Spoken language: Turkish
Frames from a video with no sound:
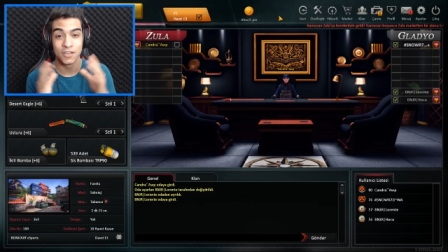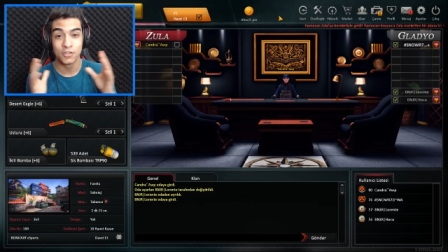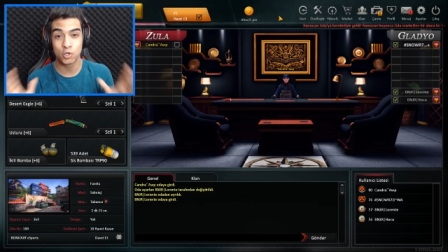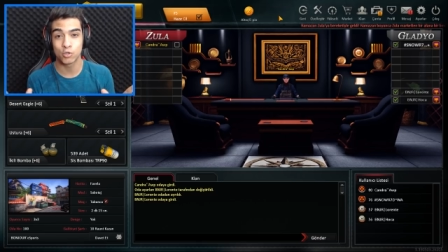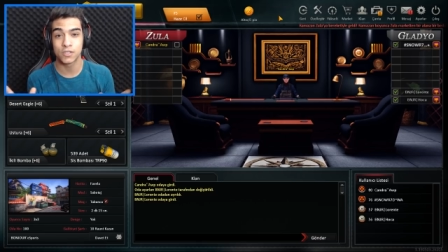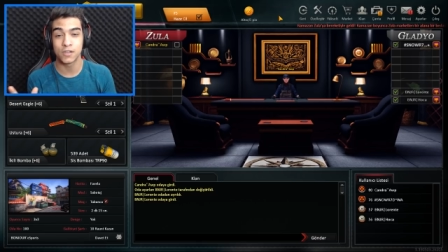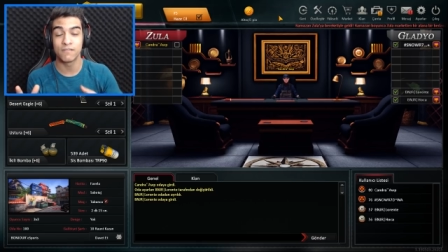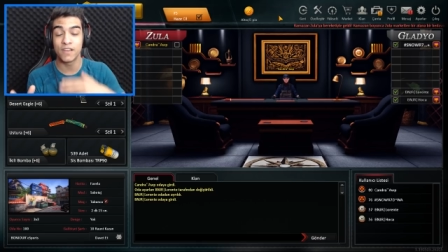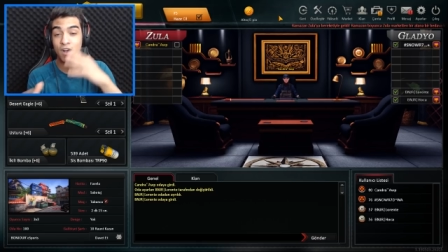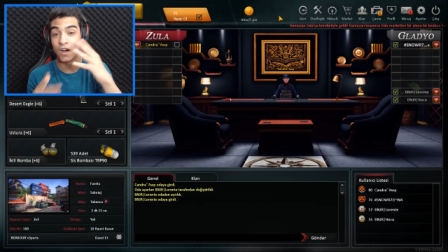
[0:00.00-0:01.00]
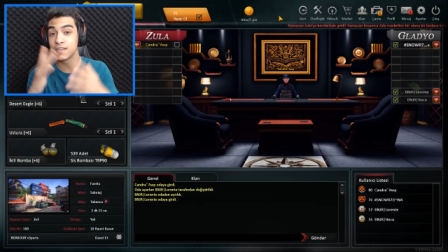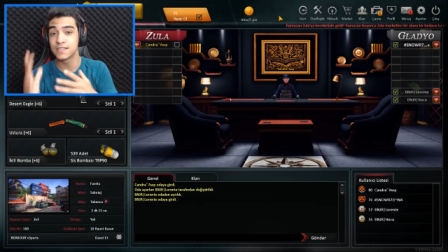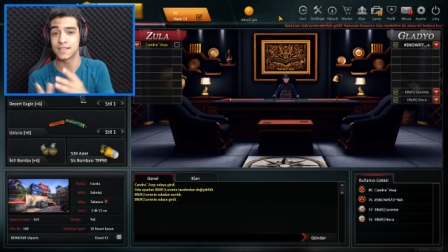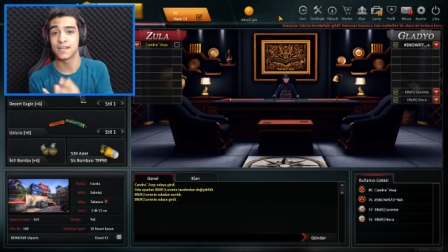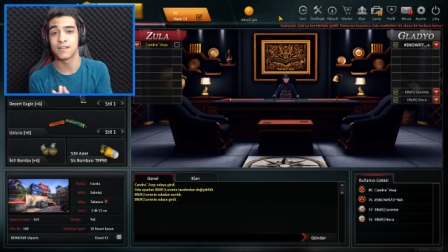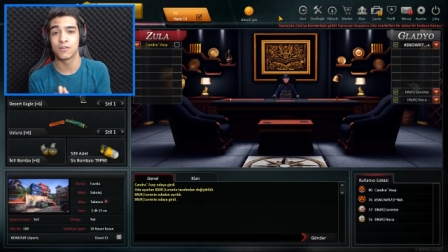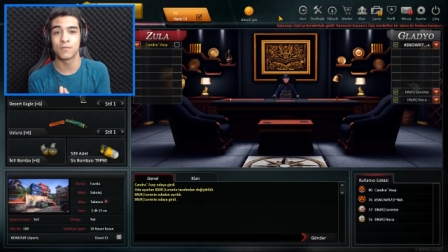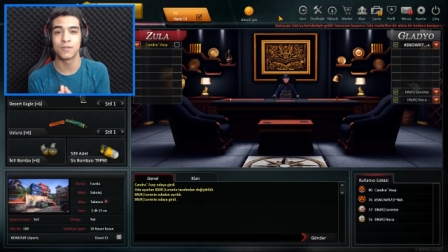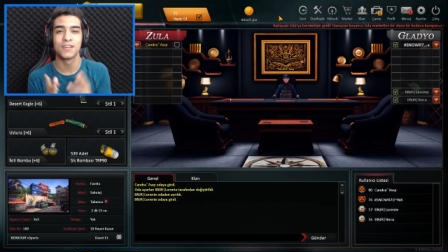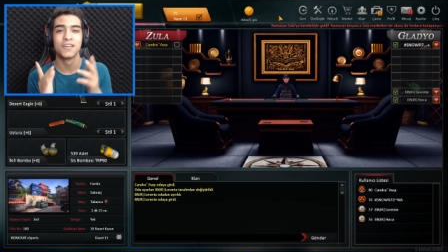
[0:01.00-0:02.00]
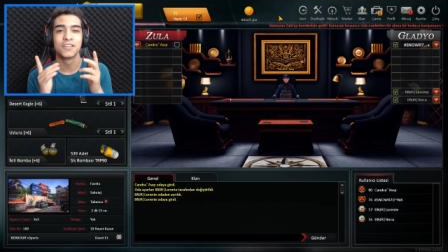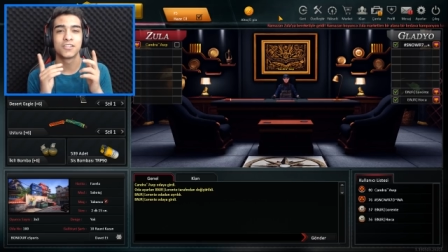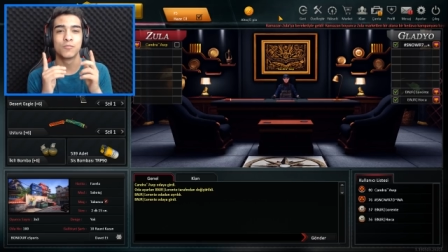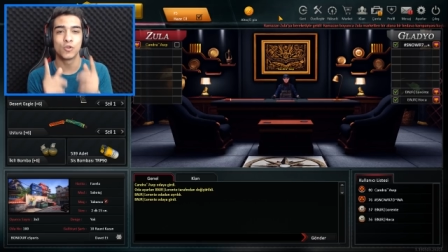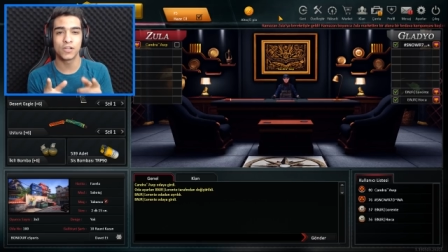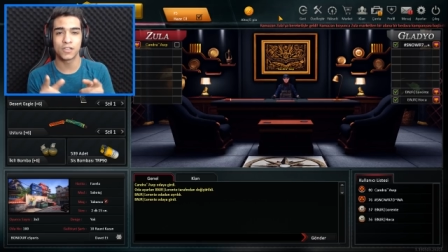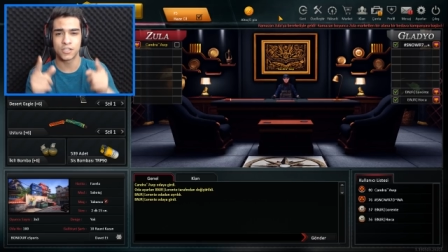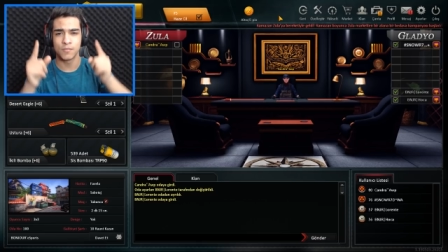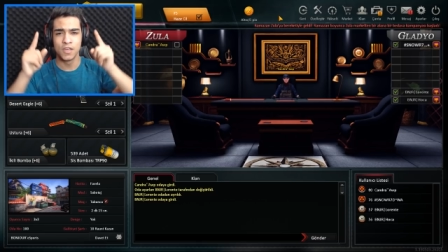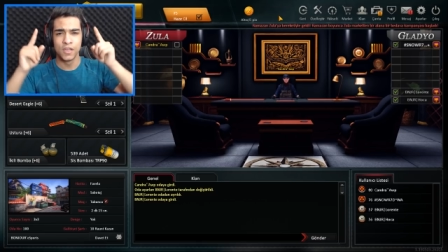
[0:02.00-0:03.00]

çok sene veya hangi seriler olabilir şimdi oyuna geçelim